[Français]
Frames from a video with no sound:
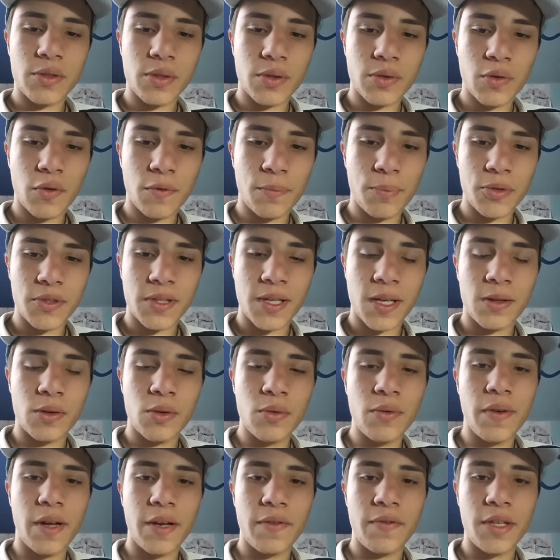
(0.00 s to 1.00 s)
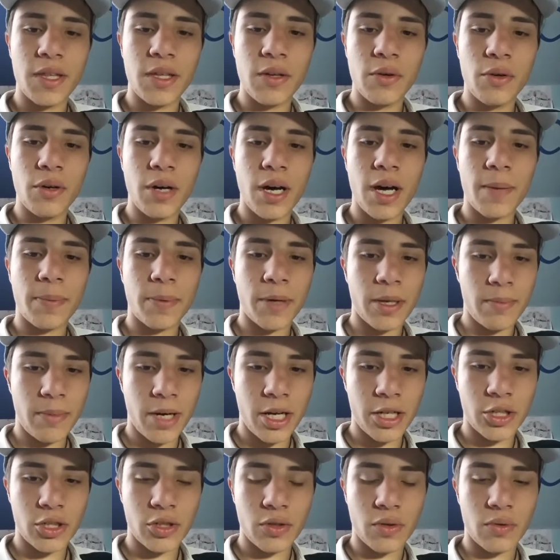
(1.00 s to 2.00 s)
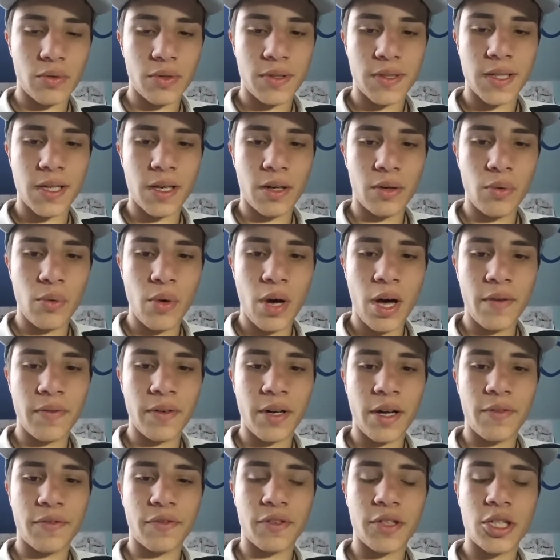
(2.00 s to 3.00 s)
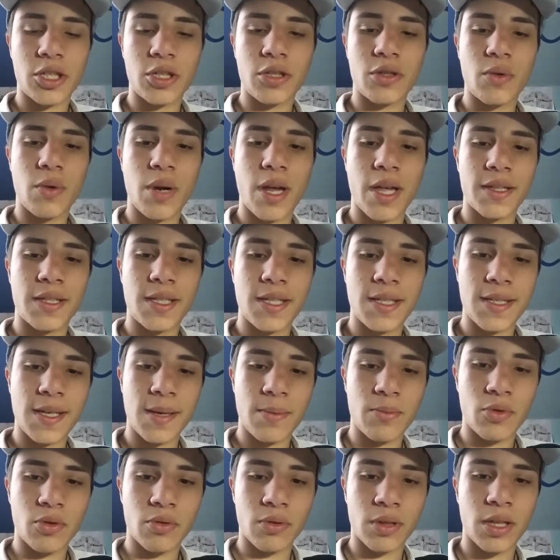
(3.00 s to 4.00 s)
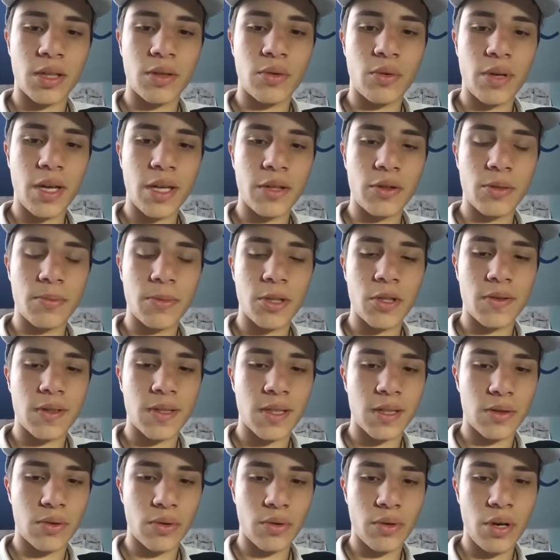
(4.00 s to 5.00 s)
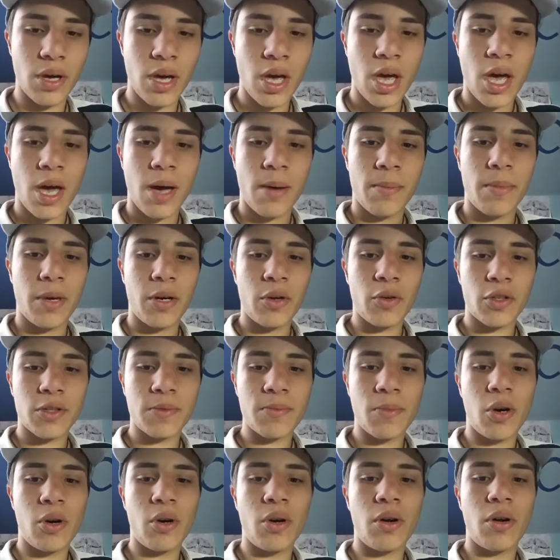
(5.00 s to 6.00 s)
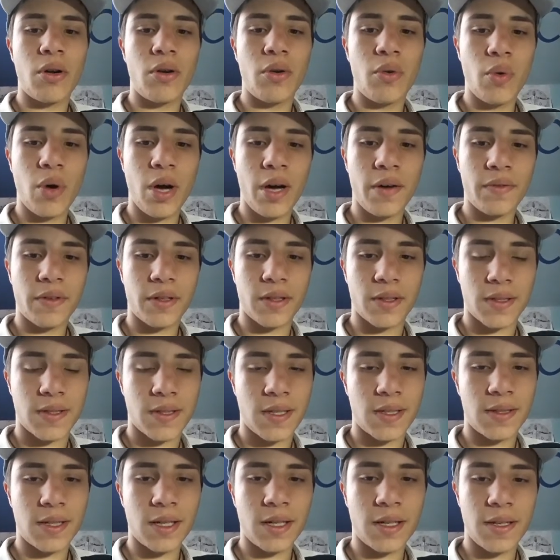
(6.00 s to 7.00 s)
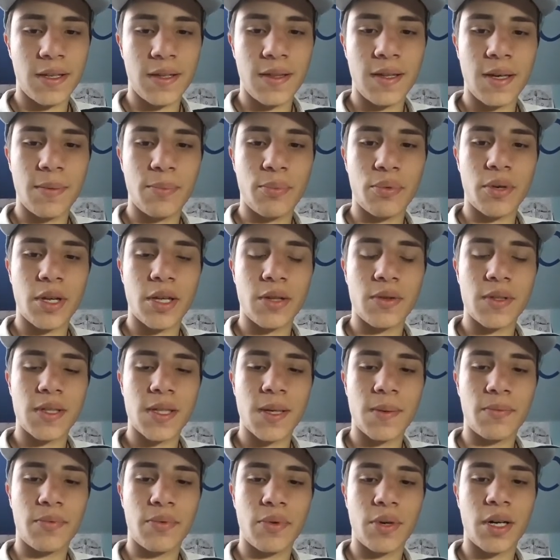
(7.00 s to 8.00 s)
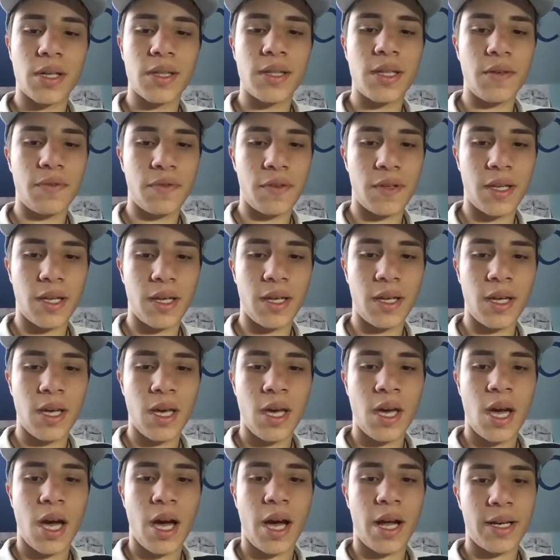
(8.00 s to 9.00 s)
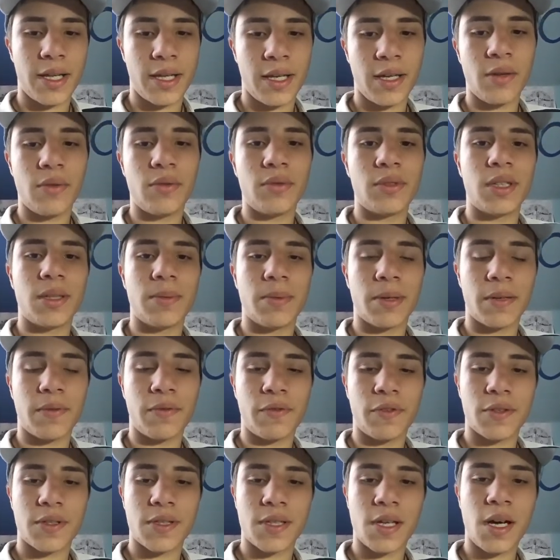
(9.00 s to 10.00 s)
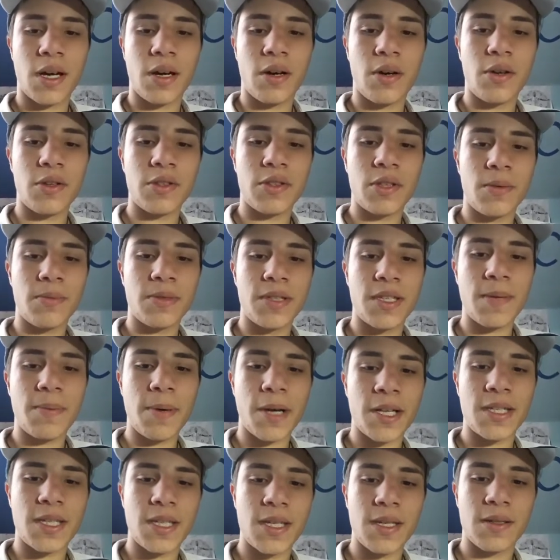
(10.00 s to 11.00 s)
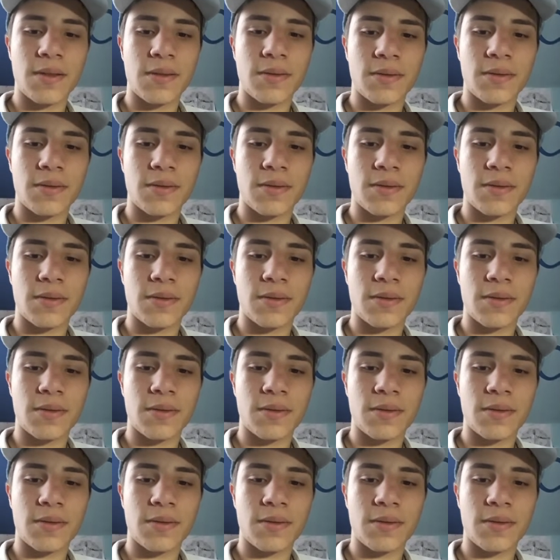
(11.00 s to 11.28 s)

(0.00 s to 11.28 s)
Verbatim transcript: se retrouve pour cette nouvelle vidéo après match au serre Le Havre, affiche de la dixième journée de la Domino's 2. Malheureusement, Le Havre s'est incliné pour la deuxième fois d'affilée. Allez, on débriefe ça ensemble, c'est parti